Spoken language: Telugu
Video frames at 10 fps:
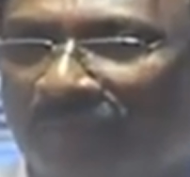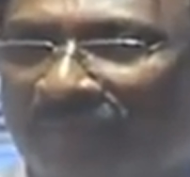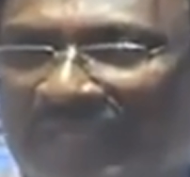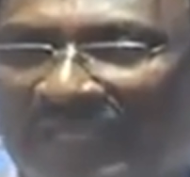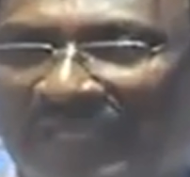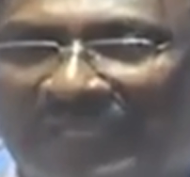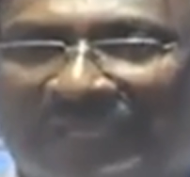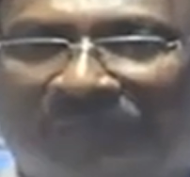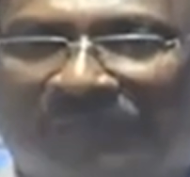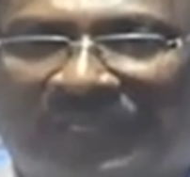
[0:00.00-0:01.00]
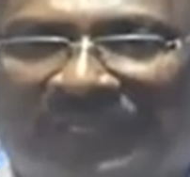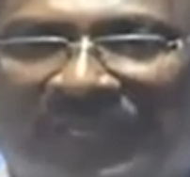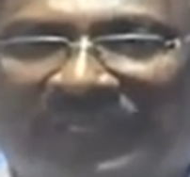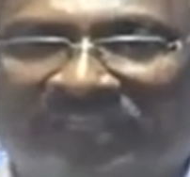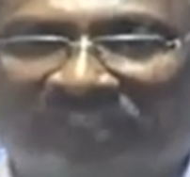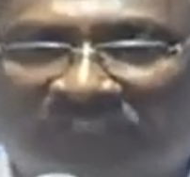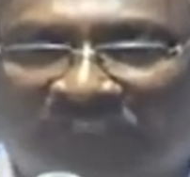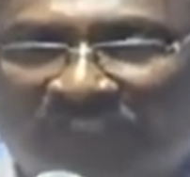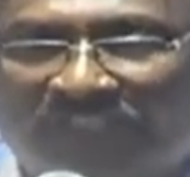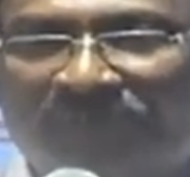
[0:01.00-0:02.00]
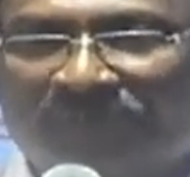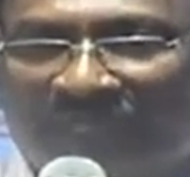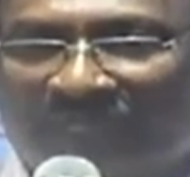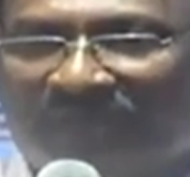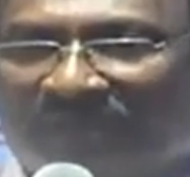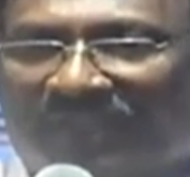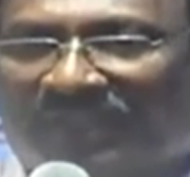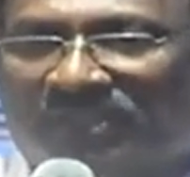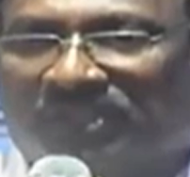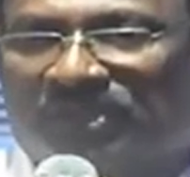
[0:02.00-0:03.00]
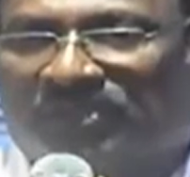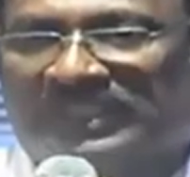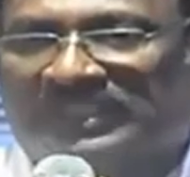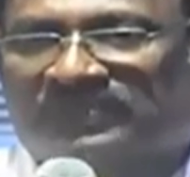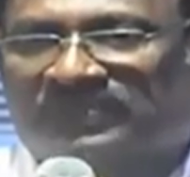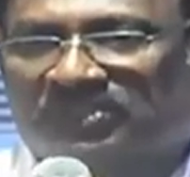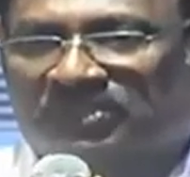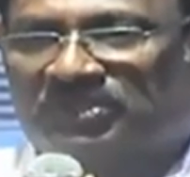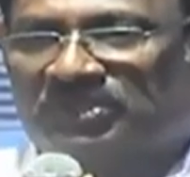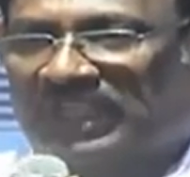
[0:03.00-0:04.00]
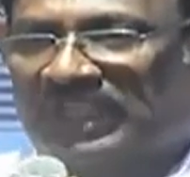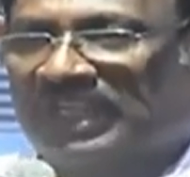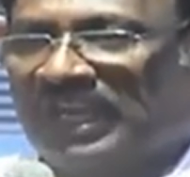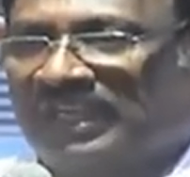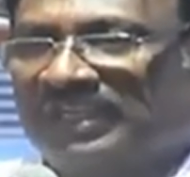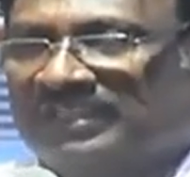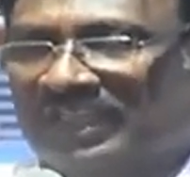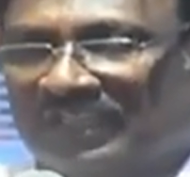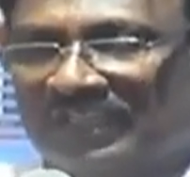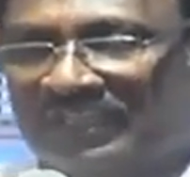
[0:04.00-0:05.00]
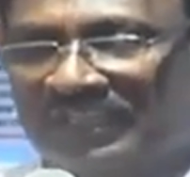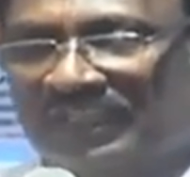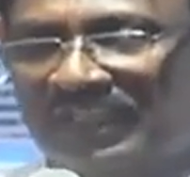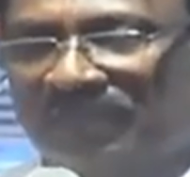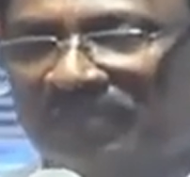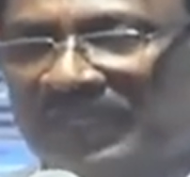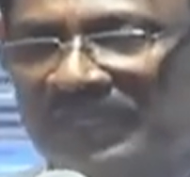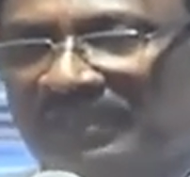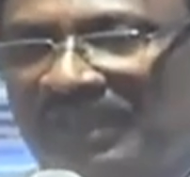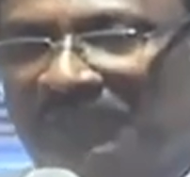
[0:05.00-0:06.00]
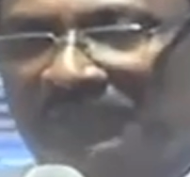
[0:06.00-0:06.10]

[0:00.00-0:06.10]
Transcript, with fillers: భయంకరమైన స్థితిని మనం కూడా ఎదుర్కోవాల్సి వస్తుంది అన్న సంగతిని మనం జ్ఞాపకం